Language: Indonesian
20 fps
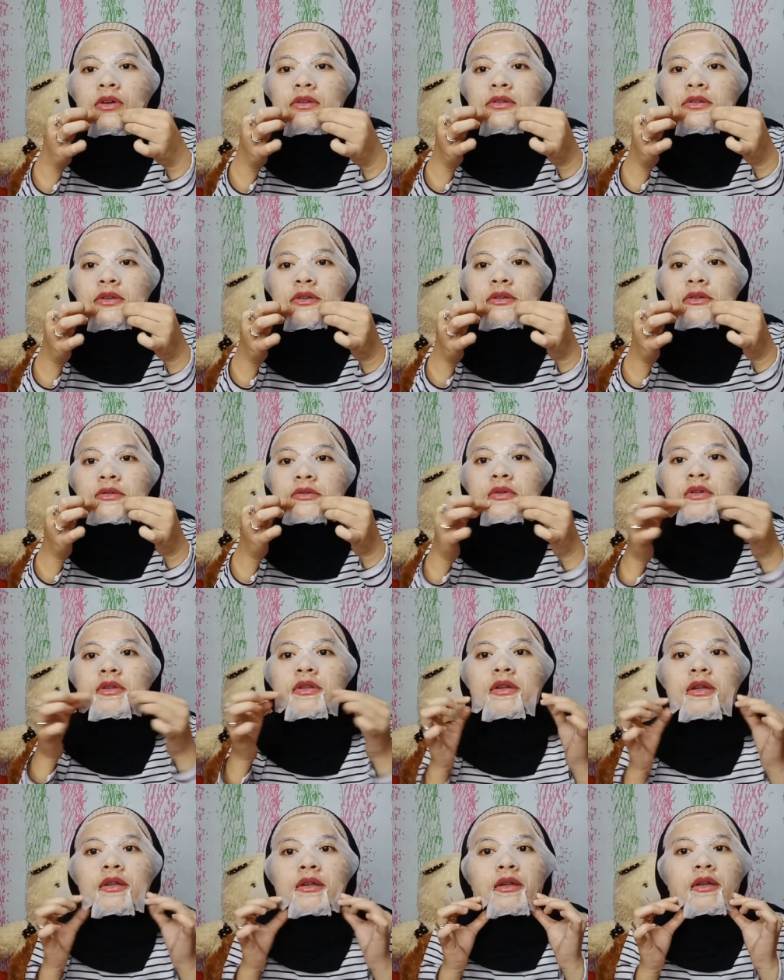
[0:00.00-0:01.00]
esennya
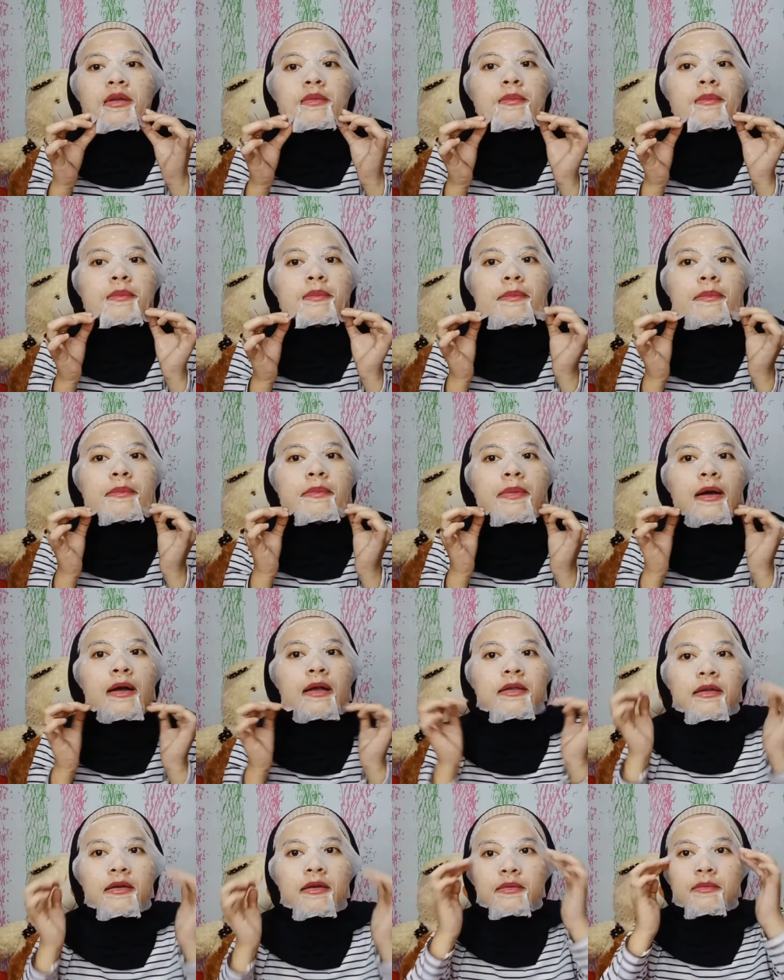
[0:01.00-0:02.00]
juga ternyata ini
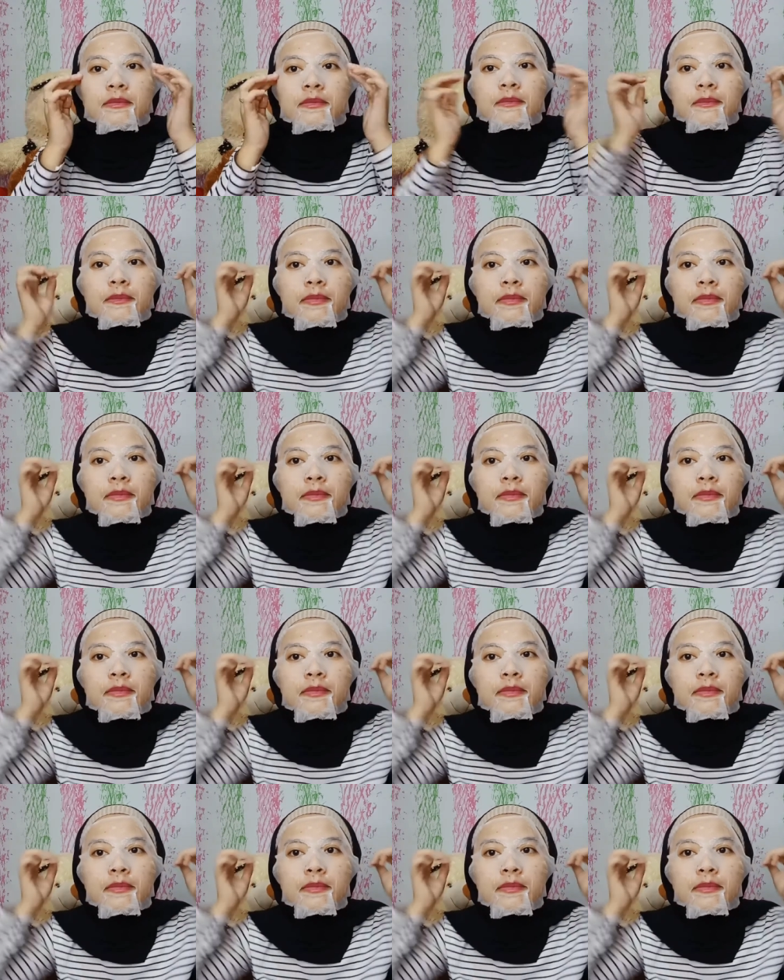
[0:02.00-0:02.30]
banyak